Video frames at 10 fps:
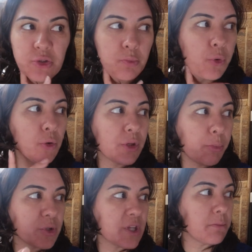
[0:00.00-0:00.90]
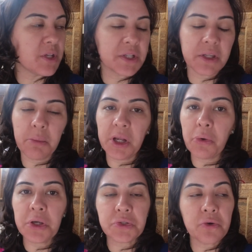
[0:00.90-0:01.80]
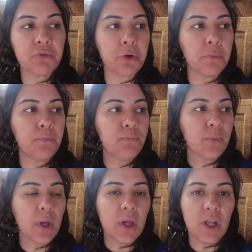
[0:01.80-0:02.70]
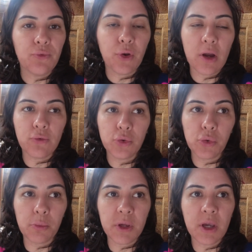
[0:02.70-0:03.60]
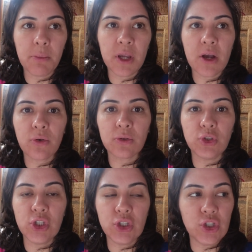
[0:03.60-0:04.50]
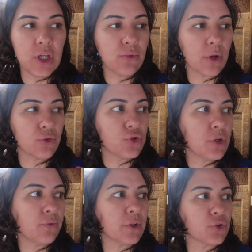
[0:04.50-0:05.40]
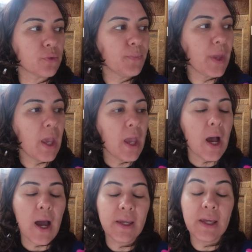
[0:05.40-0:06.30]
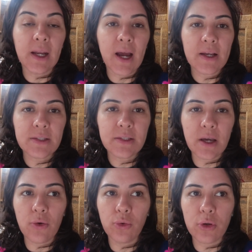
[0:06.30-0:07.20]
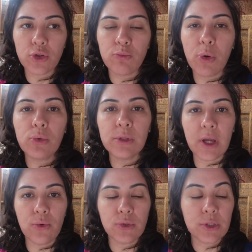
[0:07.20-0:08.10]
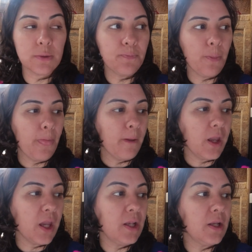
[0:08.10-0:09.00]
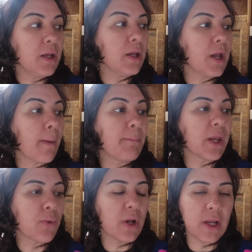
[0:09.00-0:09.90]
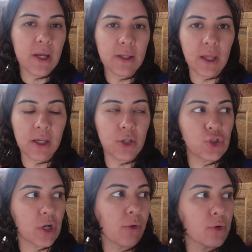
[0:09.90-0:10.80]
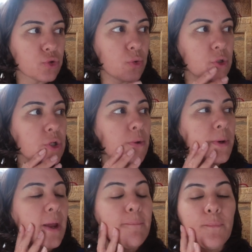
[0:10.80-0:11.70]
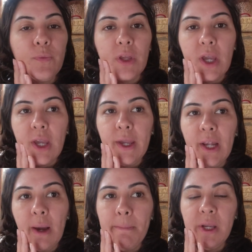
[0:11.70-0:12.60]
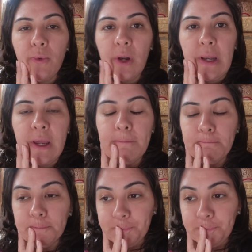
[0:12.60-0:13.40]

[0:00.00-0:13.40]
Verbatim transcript: mais um pouco depois da missa, também não resolveu. Ele falou, ah, eu vou dormir amanhã de dia, durante o dia eu vejo. Aí, graças ao nosso bom Deus, ele abriu ali, tem que tirar o nosso colchão, né? Ele abriu ali